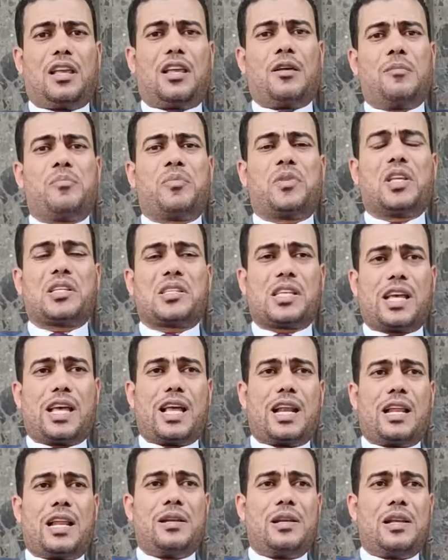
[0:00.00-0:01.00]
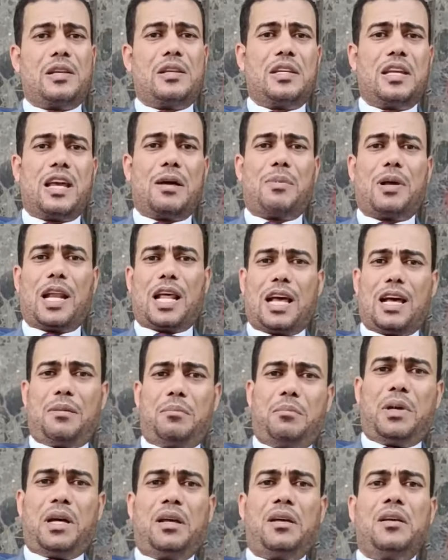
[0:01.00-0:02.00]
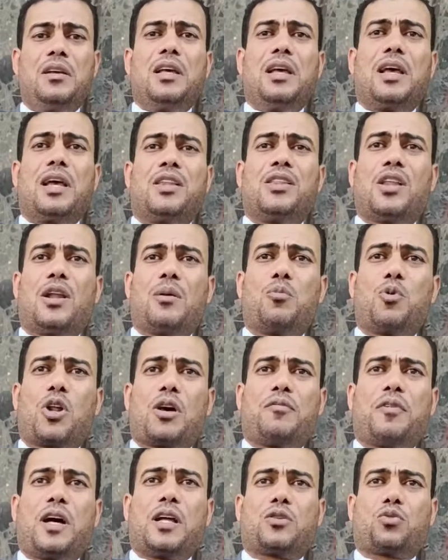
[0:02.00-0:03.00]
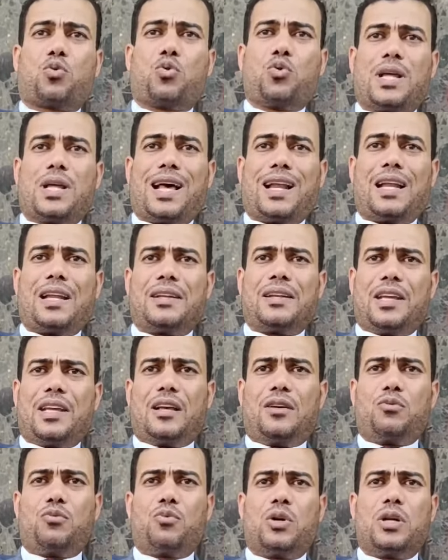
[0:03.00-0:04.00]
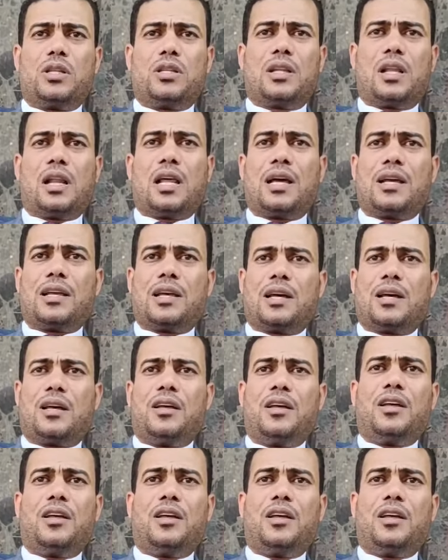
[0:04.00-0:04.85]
امتثالا للنيابه العامه ان المرافعه تكون علنيه وان الهيئه